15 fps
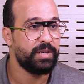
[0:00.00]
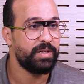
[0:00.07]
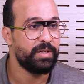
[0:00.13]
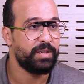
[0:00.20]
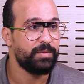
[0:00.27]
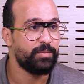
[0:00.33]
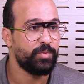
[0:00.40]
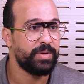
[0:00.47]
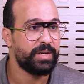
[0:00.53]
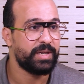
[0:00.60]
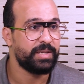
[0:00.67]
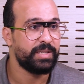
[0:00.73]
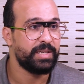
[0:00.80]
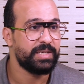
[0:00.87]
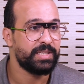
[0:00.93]

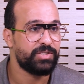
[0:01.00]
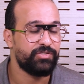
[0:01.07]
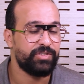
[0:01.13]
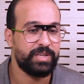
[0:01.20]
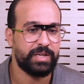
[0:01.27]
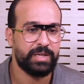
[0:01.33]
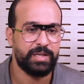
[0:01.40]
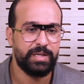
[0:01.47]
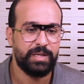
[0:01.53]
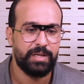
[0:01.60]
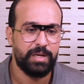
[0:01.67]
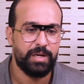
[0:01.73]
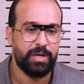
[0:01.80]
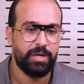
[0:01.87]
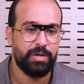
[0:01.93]
المباراه ديال النصف النهائي
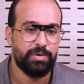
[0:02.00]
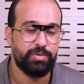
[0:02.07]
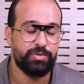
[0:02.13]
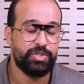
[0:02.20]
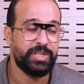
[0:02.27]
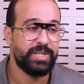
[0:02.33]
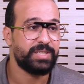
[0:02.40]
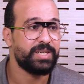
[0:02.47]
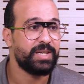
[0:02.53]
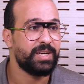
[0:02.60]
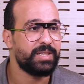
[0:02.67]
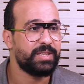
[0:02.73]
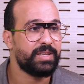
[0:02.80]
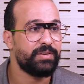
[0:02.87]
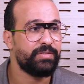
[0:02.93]
وتجي حتى لهذ
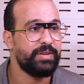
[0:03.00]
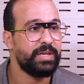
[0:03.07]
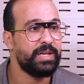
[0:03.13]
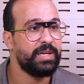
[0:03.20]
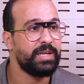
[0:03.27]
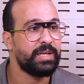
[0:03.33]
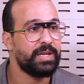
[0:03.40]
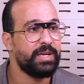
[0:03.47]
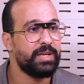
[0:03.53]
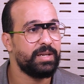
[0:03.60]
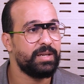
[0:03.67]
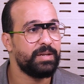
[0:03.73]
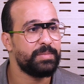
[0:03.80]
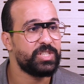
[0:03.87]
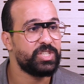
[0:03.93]
الظرفيه اللي
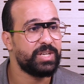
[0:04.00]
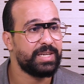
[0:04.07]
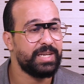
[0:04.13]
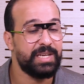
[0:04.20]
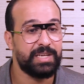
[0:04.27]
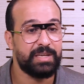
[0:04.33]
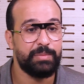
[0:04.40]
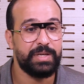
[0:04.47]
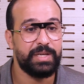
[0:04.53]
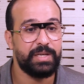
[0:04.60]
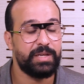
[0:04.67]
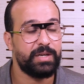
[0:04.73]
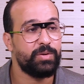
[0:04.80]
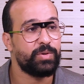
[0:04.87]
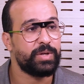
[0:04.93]
كاين مشاكل
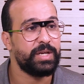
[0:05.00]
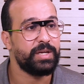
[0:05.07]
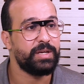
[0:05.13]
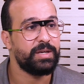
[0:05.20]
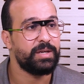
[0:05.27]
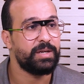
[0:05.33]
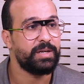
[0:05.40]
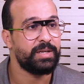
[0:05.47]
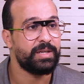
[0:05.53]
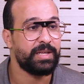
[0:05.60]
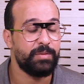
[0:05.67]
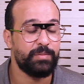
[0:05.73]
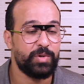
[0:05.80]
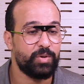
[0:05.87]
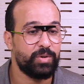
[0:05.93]
كبيره وكاينه
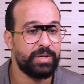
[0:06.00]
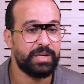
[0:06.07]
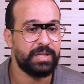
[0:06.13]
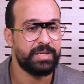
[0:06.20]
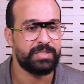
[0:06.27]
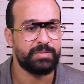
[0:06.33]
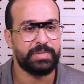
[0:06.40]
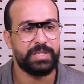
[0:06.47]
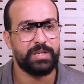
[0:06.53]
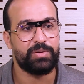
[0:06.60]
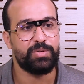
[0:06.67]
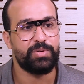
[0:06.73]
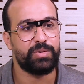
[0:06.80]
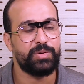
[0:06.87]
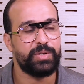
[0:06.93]
كما قلنا هذه الازمه ديال
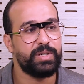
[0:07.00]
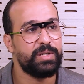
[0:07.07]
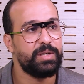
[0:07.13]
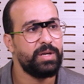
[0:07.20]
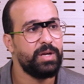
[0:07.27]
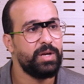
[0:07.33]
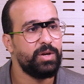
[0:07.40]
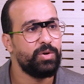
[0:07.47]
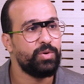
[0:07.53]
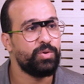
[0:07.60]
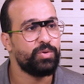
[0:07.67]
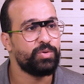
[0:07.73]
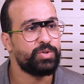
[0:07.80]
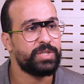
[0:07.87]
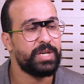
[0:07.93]
كورونا
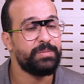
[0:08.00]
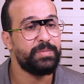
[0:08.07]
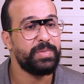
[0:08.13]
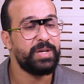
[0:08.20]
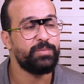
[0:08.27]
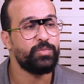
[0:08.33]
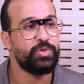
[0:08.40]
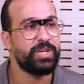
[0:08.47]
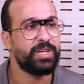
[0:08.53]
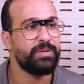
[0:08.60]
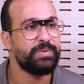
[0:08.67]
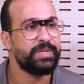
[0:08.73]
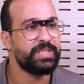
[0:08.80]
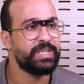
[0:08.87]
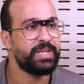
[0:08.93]
وتحمل
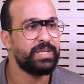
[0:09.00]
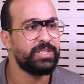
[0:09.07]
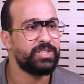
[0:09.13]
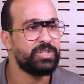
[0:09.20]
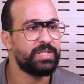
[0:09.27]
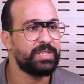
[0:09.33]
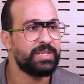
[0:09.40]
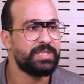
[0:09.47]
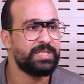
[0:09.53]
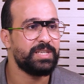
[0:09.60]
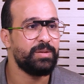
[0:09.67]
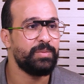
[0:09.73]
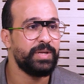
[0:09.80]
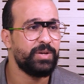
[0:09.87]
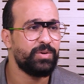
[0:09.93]
المدرب النتائج
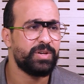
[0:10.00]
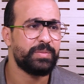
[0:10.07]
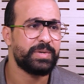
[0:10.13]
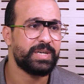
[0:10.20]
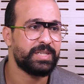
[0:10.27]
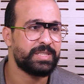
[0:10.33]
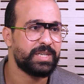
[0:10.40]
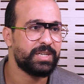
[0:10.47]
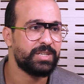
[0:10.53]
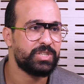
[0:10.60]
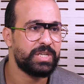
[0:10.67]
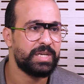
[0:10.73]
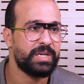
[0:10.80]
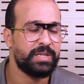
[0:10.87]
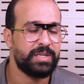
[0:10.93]
السلبيه وانا ما
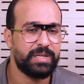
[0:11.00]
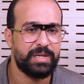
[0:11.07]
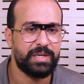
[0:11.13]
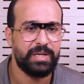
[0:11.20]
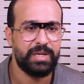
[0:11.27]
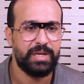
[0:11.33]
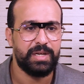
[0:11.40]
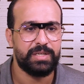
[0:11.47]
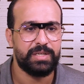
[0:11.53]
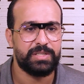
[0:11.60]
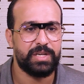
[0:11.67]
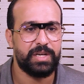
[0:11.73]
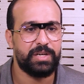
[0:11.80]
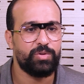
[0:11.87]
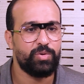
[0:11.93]
كنعتقدش على ان
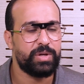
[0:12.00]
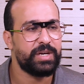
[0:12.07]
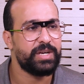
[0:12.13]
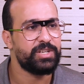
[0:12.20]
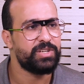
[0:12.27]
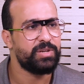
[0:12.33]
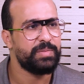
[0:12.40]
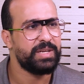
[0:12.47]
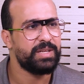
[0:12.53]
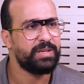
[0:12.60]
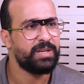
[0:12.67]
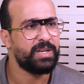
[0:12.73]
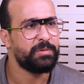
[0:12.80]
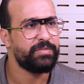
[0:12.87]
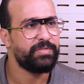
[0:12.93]
التعادل خارج
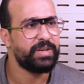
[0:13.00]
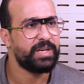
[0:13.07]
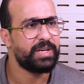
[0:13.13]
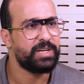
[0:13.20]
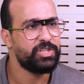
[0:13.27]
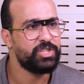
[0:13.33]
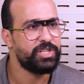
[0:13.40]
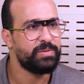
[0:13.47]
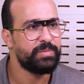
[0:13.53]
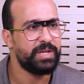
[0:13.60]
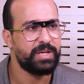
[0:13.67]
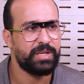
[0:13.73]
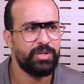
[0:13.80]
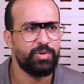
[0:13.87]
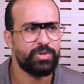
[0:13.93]
الميدان امام فريق الجيش
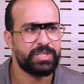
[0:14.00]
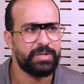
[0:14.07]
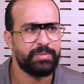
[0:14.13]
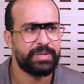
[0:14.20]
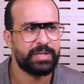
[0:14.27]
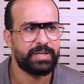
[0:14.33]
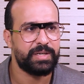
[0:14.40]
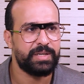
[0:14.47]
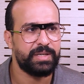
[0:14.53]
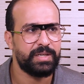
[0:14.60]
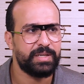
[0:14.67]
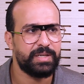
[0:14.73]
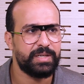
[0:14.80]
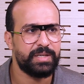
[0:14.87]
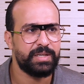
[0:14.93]
الملكي يعتبر
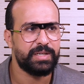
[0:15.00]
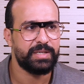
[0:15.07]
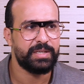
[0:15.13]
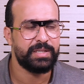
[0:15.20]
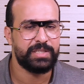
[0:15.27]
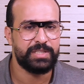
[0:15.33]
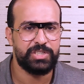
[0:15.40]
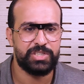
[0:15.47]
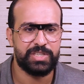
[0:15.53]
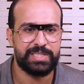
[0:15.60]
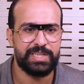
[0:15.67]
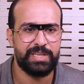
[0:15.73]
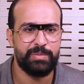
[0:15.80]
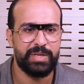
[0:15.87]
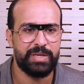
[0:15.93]
آه، نتيجه
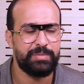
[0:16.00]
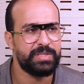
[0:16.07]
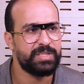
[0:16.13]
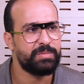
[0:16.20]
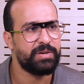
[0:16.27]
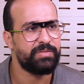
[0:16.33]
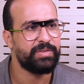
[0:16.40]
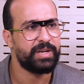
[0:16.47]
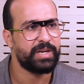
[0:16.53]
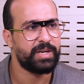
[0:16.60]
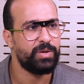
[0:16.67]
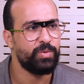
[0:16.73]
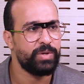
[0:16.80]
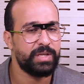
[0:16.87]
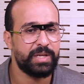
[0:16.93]
سلبيه بالنسبه
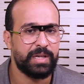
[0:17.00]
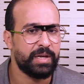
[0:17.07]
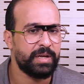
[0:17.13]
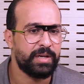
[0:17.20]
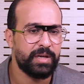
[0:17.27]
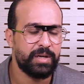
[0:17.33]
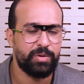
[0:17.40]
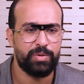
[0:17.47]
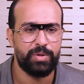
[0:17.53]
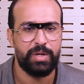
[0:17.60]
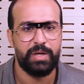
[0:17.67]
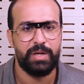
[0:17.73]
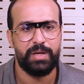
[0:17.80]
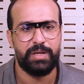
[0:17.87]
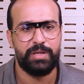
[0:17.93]
لفريق الوداد لانه
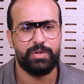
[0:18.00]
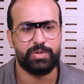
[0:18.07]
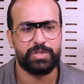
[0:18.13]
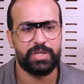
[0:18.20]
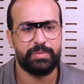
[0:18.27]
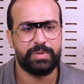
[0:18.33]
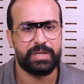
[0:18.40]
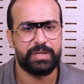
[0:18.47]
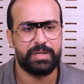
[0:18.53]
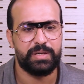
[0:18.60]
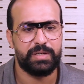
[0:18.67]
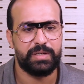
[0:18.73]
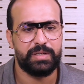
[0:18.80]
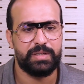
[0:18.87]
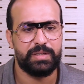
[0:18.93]
يعتبر
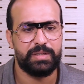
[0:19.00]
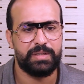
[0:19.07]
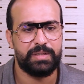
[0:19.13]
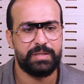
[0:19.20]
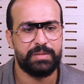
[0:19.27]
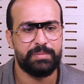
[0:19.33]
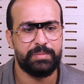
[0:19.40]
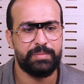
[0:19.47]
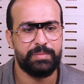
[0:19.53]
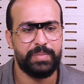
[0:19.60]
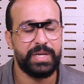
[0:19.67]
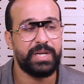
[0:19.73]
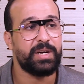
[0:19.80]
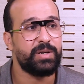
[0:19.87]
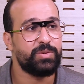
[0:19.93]
آه،
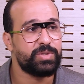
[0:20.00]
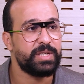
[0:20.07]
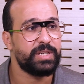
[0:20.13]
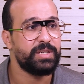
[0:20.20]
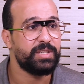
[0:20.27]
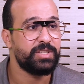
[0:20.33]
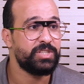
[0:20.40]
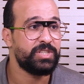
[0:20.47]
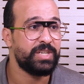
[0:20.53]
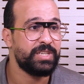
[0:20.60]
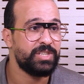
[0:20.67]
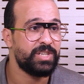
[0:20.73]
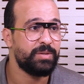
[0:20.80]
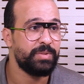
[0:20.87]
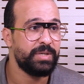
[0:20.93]
بين قوسين نتيجه
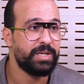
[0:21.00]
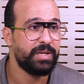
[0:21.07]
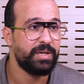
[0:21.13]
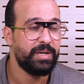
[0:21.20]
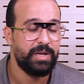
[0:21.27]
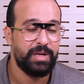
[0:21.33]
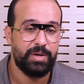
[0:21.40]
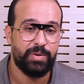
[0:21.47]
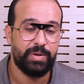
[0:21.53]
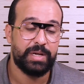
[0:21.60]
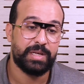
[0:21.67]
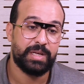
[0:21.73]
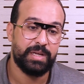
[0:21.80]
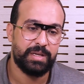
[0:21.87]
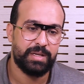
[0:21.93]
ايجابيه
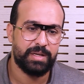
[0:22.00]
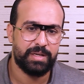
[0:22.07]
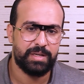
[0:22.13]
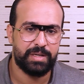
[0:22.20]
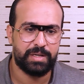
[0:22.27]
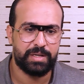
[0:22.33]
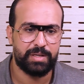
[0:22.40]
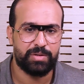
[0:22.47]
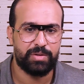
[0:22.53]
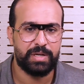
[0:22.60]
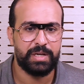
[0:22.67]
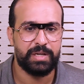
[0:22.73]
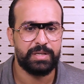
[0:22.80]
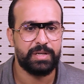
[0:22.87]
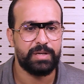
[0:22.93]
ولكن آه، كنظن
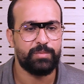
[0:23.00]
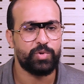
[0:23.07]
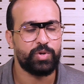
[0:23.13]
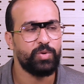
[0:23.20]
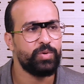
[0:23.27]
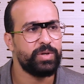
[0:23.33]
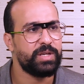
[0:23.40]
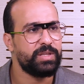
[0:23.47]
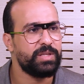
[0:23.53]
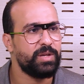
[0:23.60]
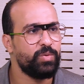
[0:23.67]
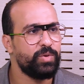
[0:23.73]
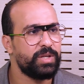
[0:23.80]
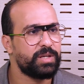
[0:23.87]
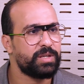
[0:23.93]
على ان المكونات
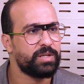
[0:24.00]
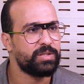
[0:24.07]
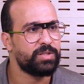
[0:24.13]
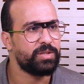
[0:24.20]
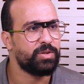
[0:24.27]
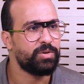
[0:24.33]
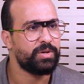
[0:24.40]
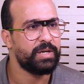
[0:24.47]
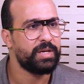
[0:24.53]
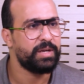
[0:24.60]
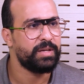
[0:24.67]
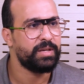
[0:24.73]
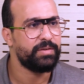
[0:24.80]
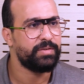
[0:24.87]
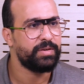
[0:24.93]
ديال الوداد كتظن على
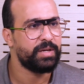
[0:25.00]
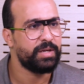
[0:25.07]
ان